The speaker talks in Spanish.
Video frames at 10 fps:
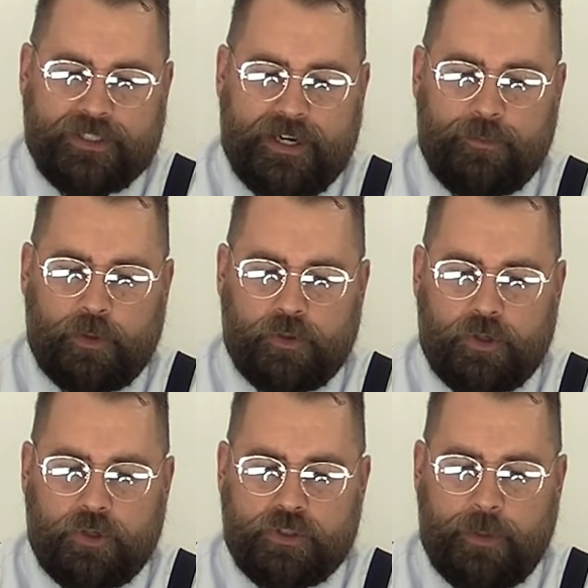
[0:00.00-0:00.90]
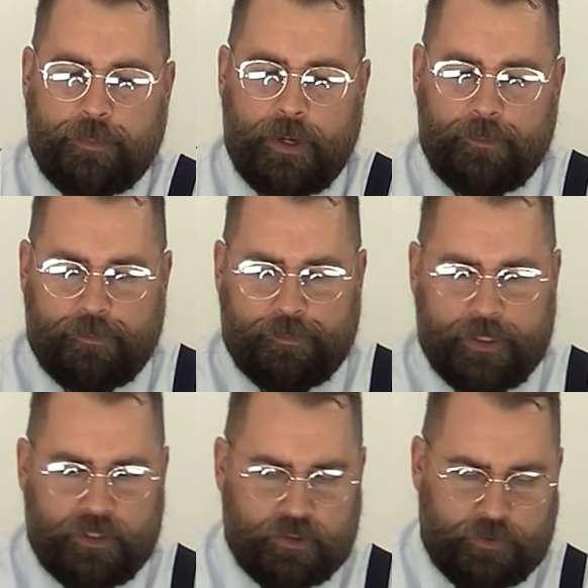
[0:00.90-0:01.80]
en el mundo, yo siempre
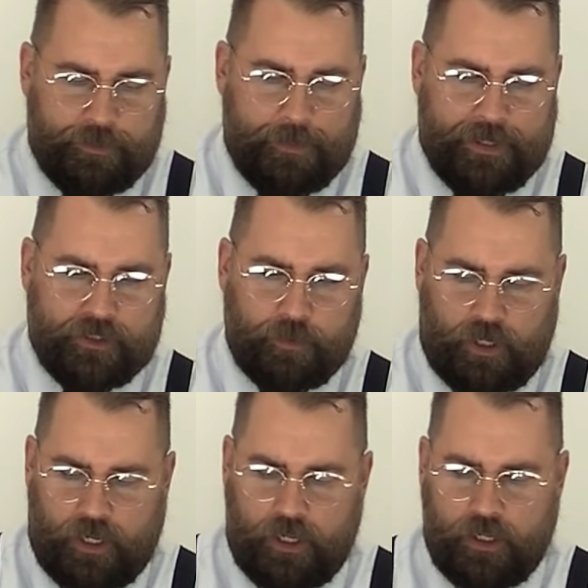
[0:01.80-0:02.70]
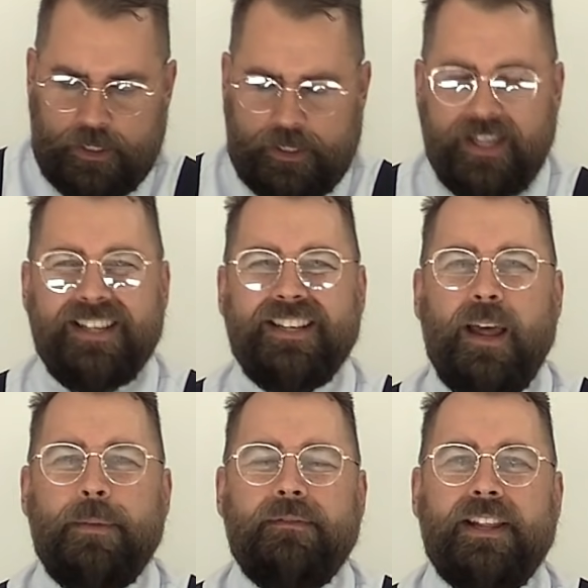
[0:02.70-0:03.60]
pienso en mí mismo, ajá, ¿y qué dice
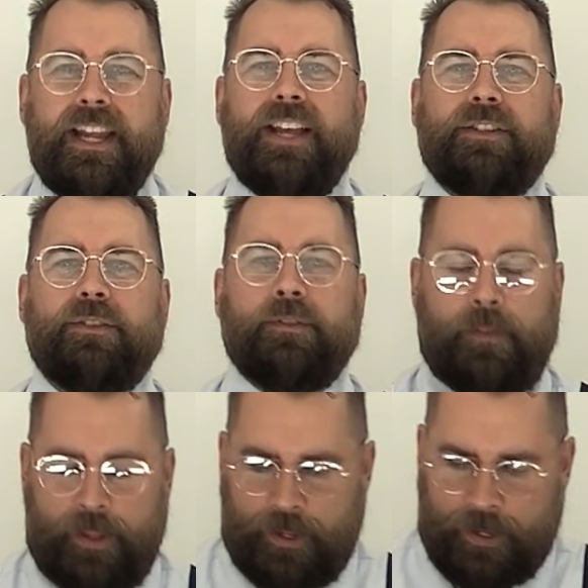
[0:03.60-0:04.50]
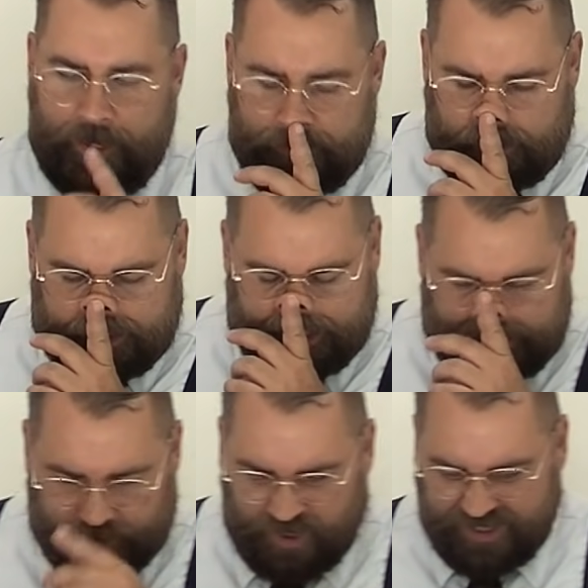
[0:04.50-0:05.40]
la Biblia de esto? Entonces,
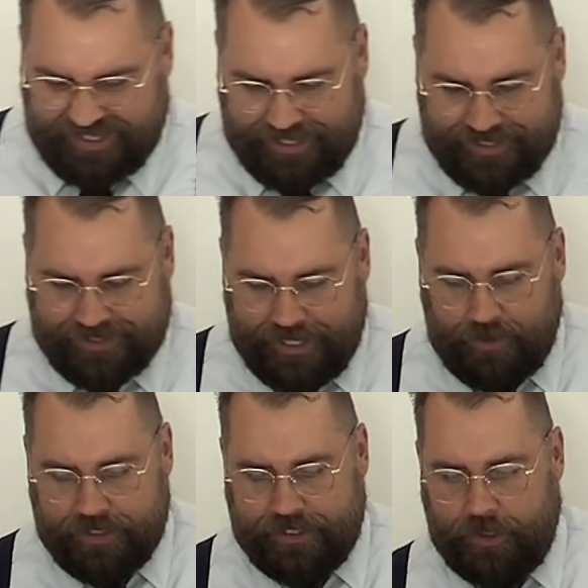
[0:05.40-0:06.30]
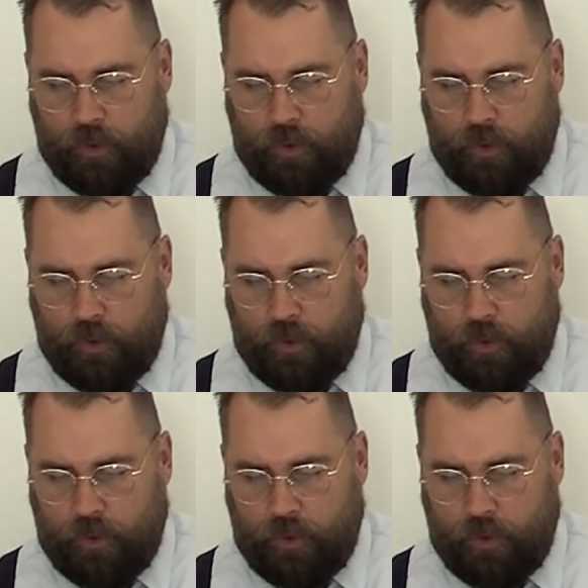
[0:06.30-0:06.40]
la cosa que deseo hacer